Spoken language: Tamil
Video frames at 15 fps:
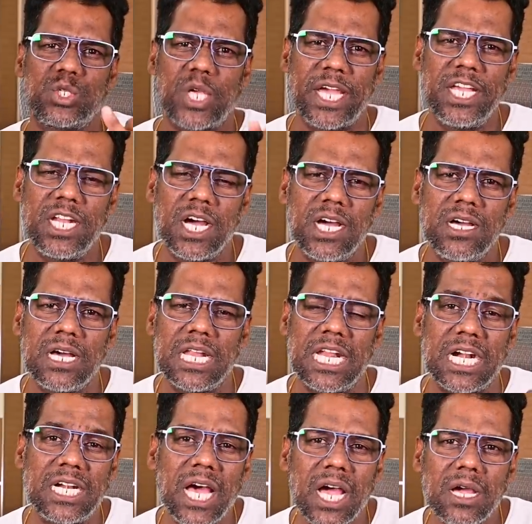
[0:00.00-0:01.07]
சைனா
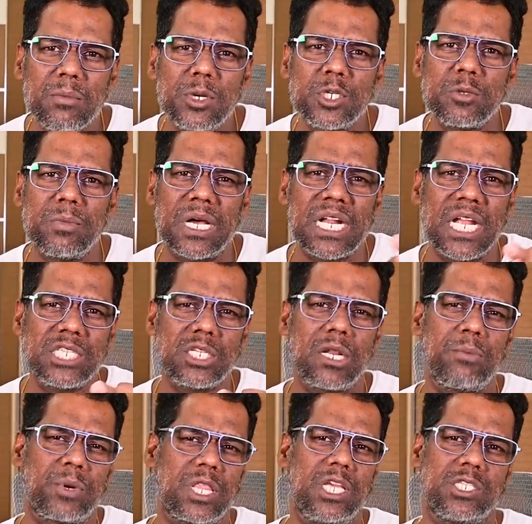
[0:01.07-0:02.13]
லடாக் மற்றும் அருணாச்சல
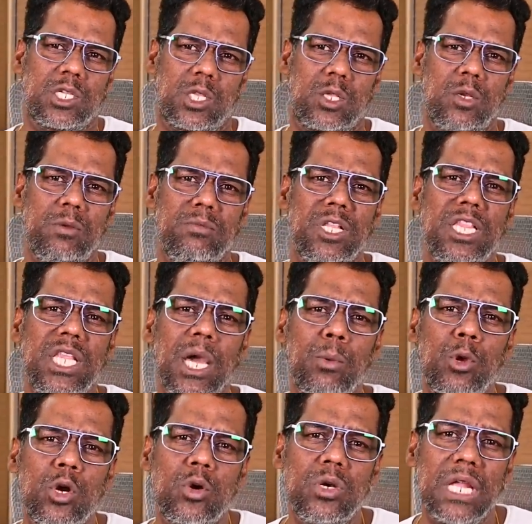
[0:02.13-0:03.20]
பிரதேசத்திலும்
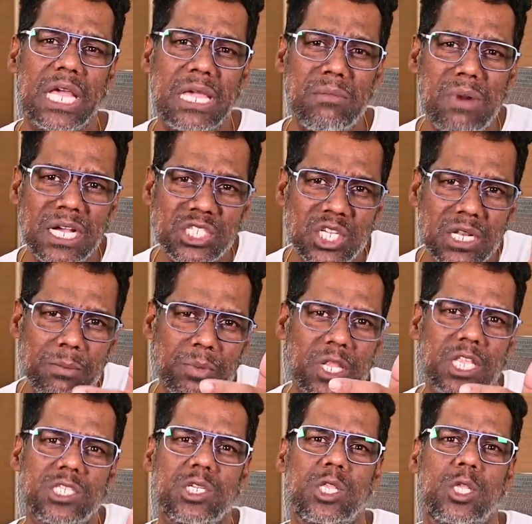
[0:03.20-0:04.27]
இந்தியாவிற்குள் இமாச்சல
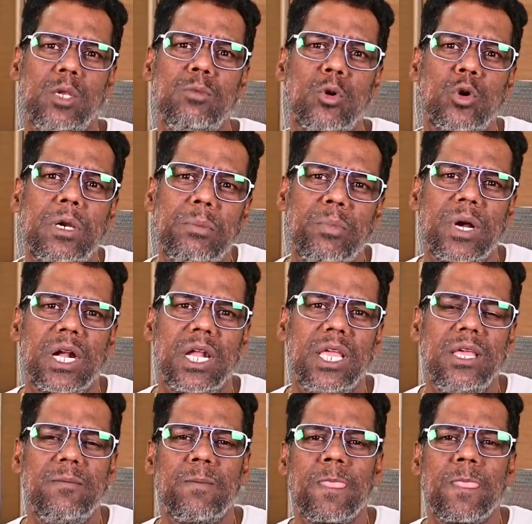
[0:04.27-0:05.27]
பிரதேசத்திலும் குழப்பங்களை